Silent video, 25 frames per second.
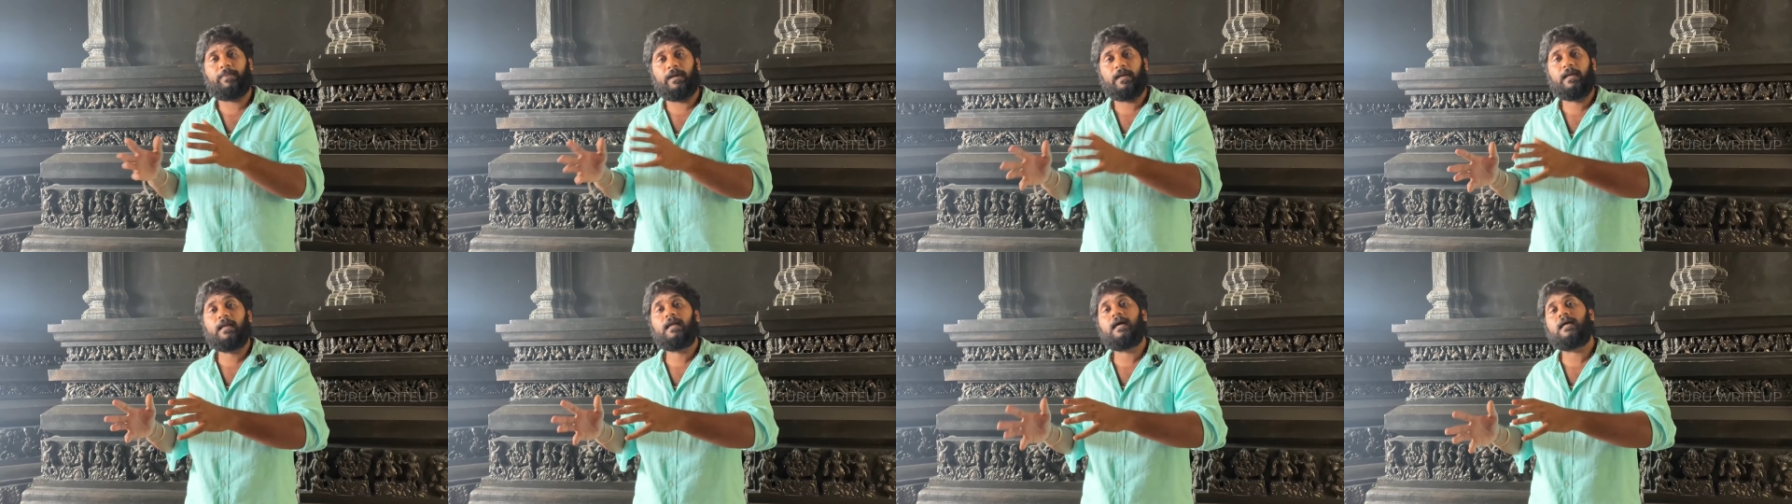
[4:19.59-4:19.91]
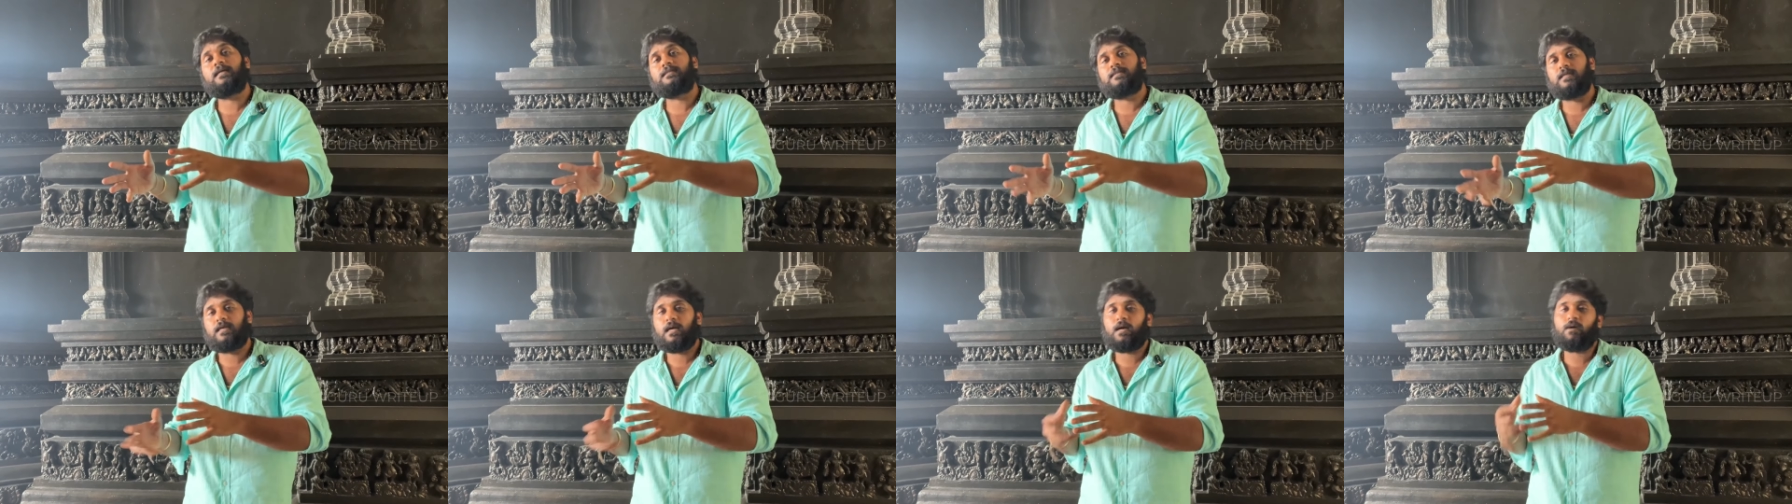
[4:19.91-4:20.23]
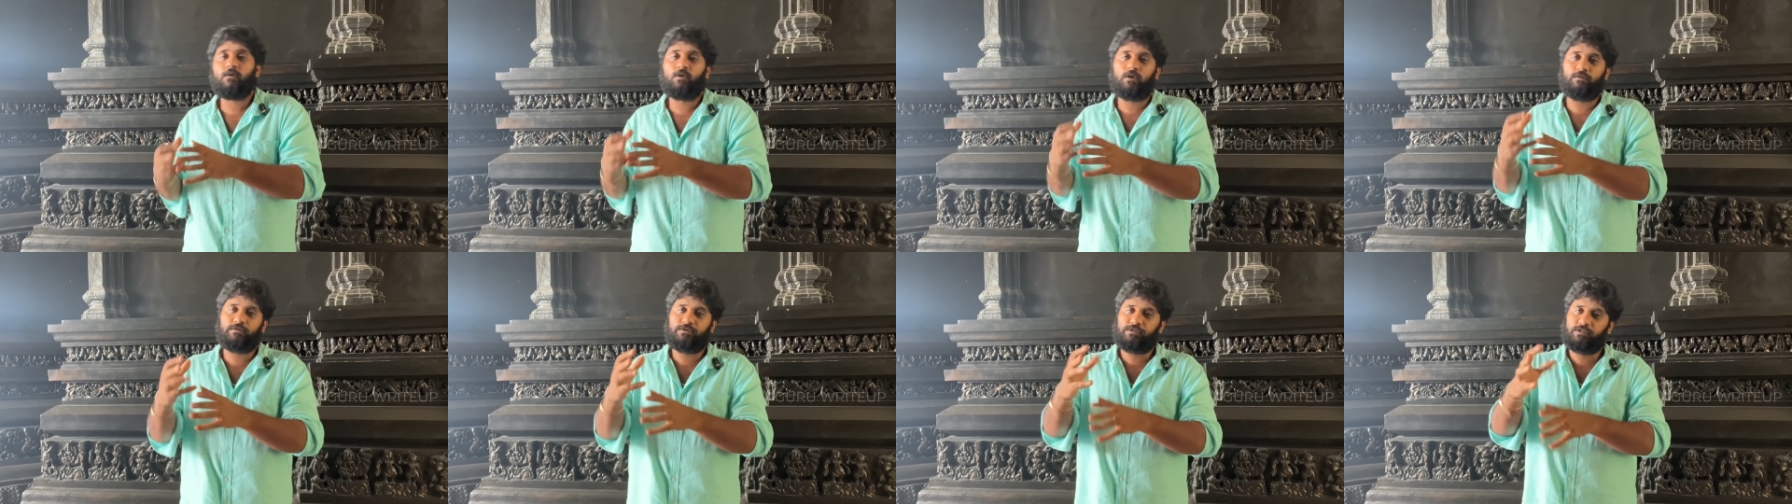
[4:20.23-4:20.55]

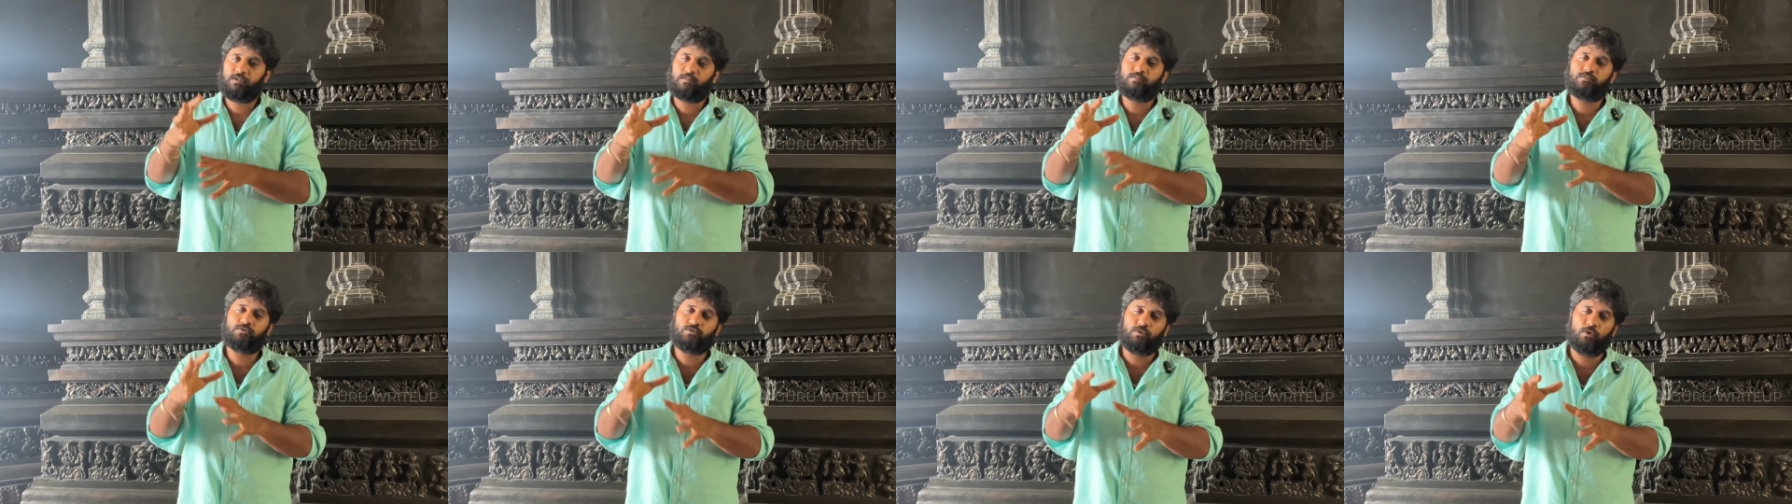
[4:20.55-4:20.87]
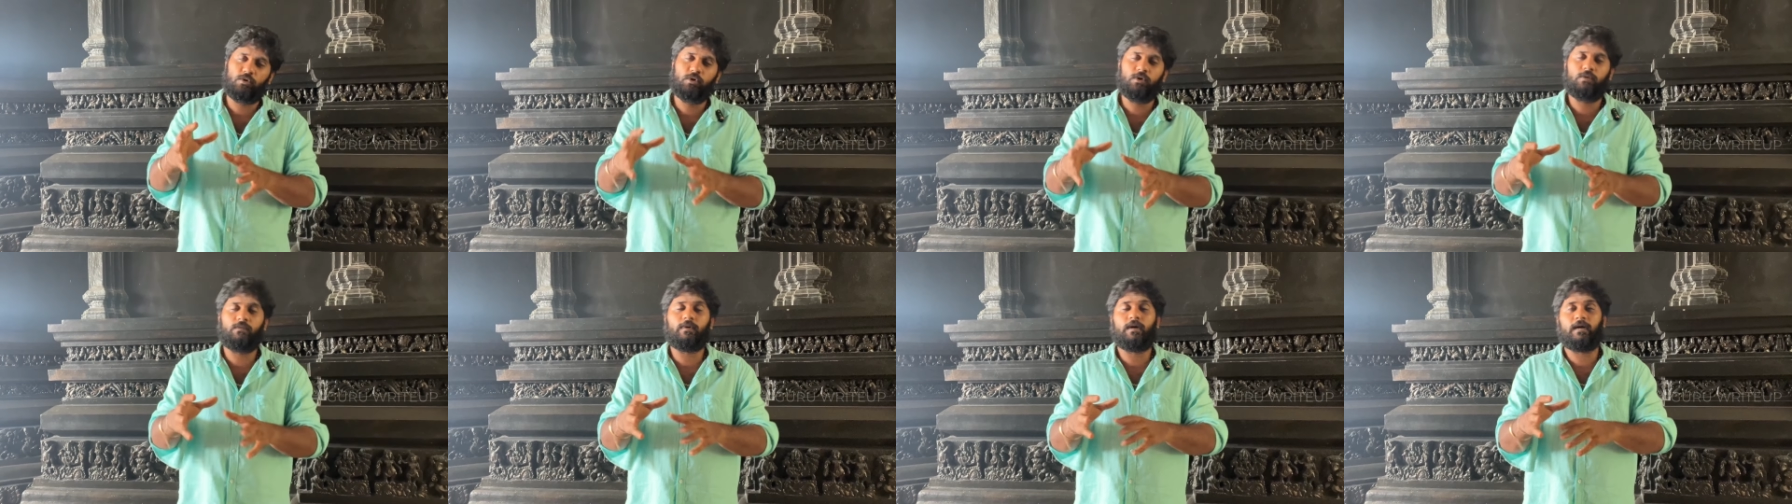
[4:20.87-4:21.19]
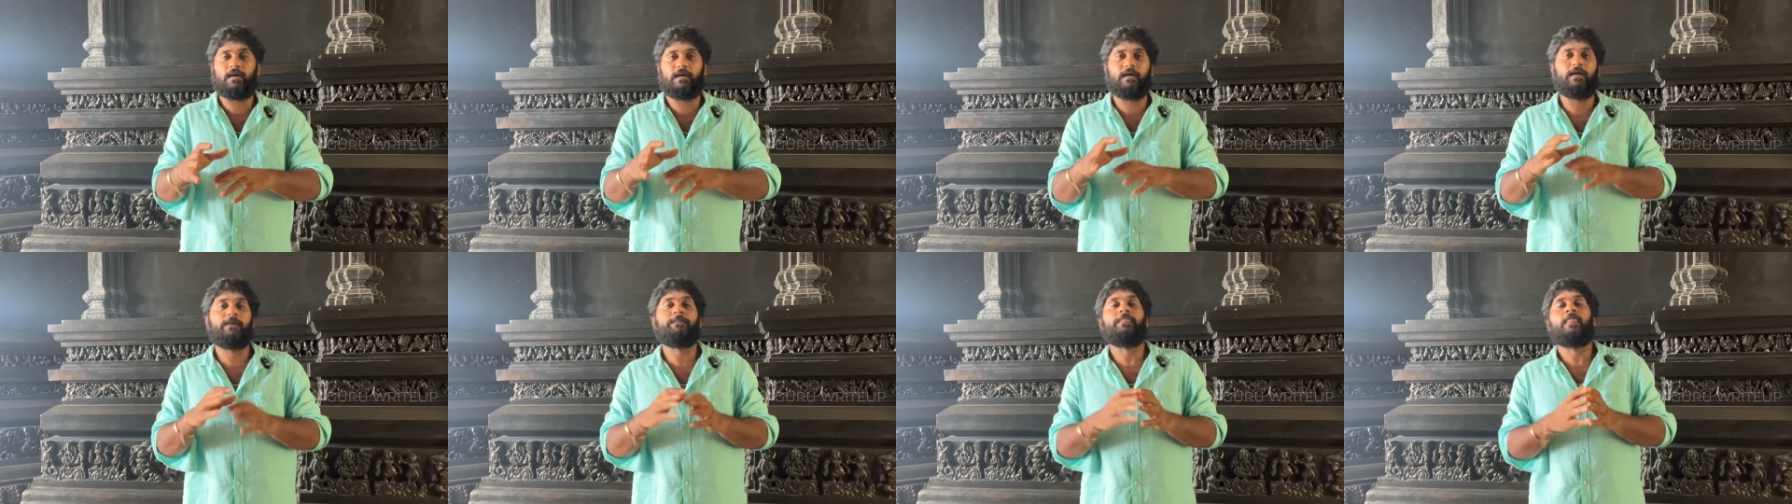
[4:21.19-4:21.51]
பெண்ணாசையாக ஒரு விஷயம்
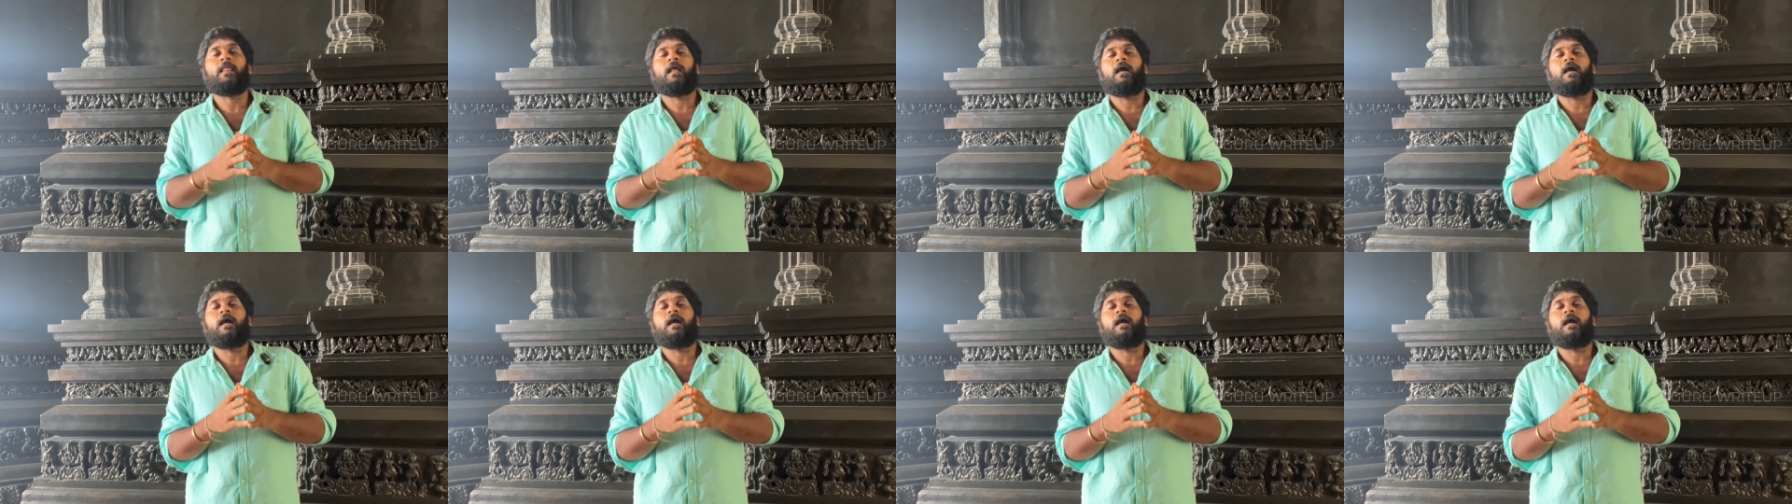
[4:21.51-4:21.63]
சொல்லுவாங்க